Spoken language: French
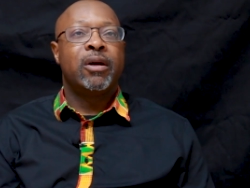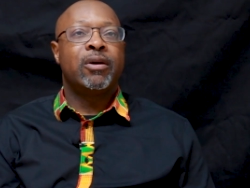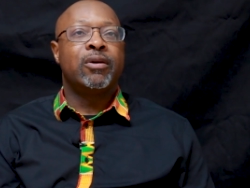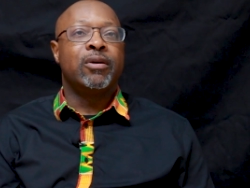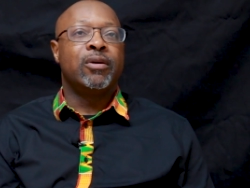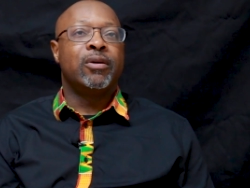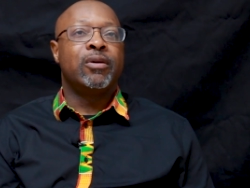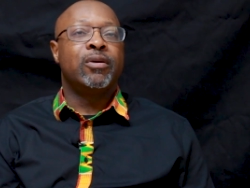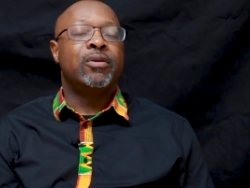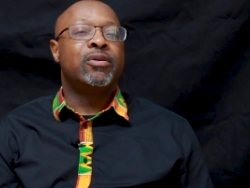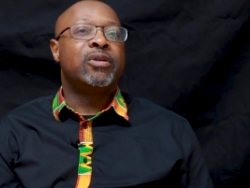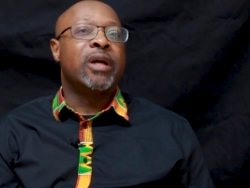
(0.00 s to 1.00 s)
Euh,
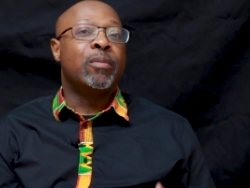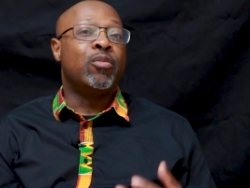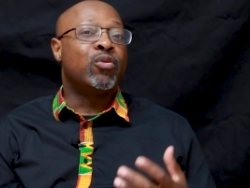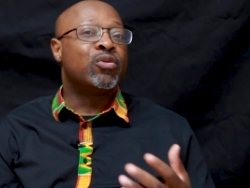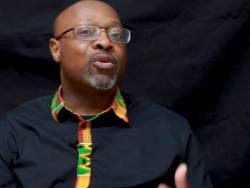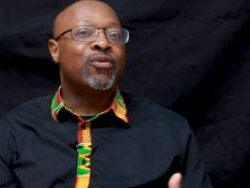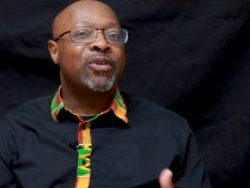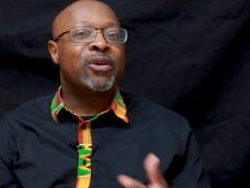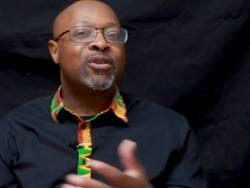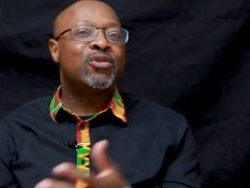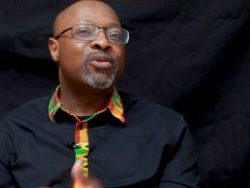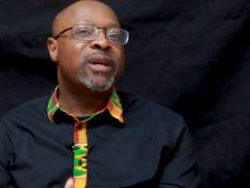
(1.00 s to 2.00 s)
il y a beaucoup de
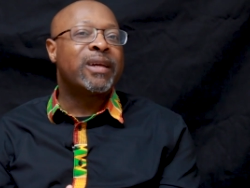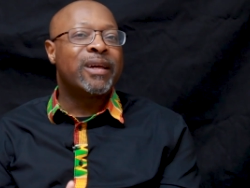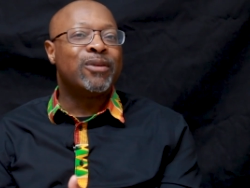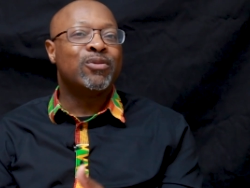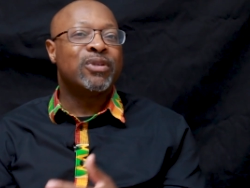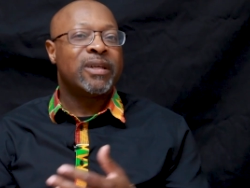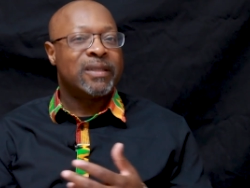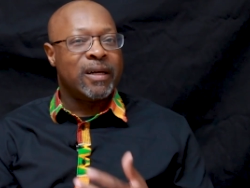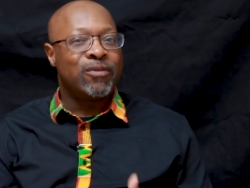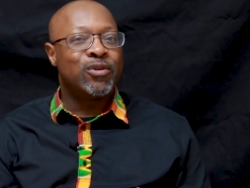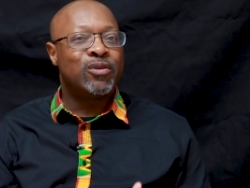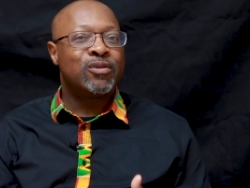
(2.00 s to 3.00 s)
conférences sur lesquelles nous
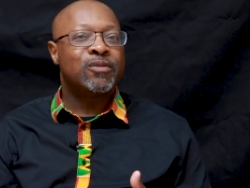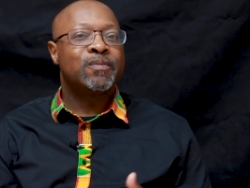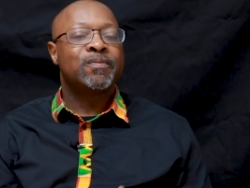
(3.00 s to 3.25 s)
intervenons.